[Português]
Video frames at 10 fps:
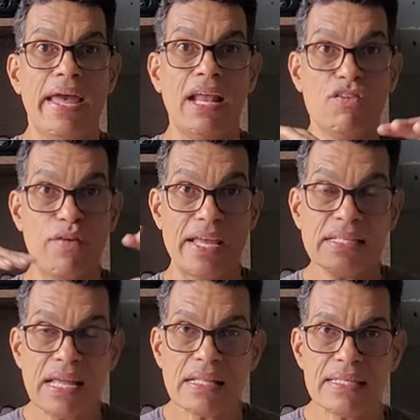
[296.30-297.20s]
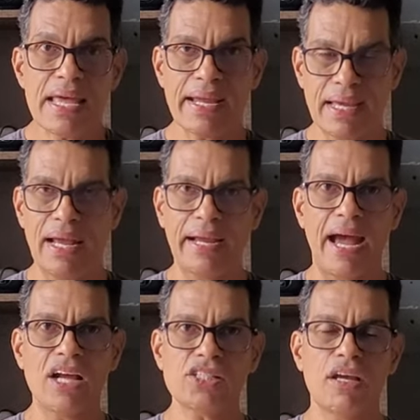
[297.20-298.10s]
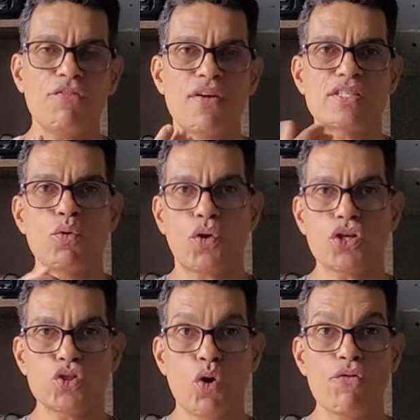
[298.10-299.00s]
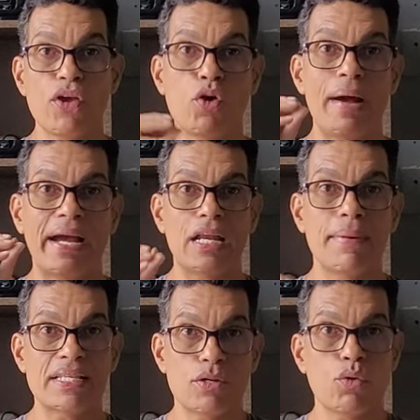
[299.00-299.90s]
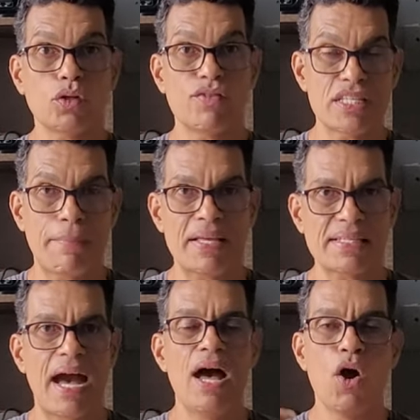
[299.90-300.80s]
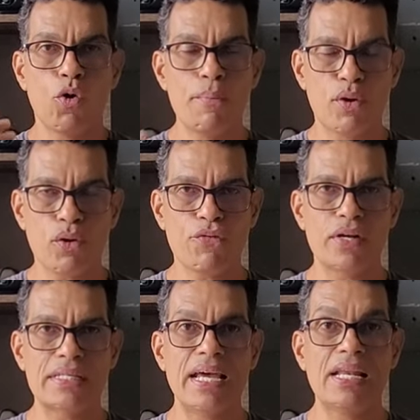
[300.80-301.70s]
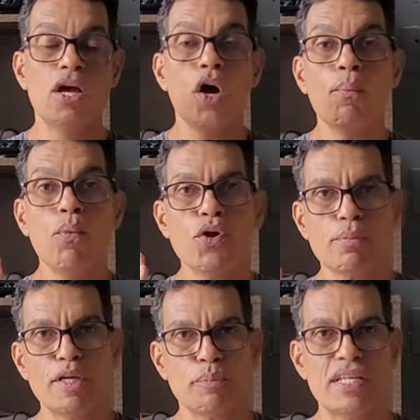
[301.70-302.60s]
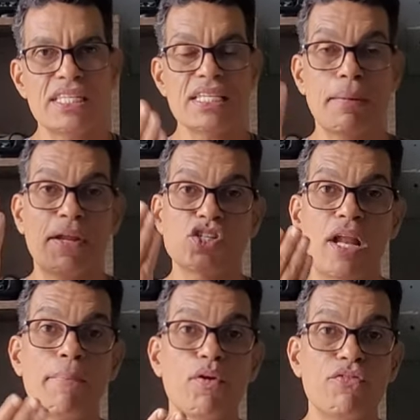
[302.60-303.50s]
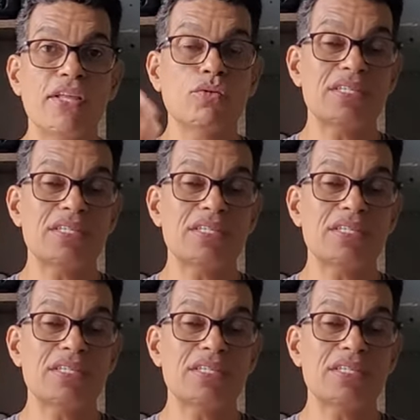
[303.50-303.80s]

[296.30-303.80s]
ele vai entender aquela caixa e fazer um cross crossover e uma calibração quando você passar com o microfone dele muito mais precisa para tirar proveito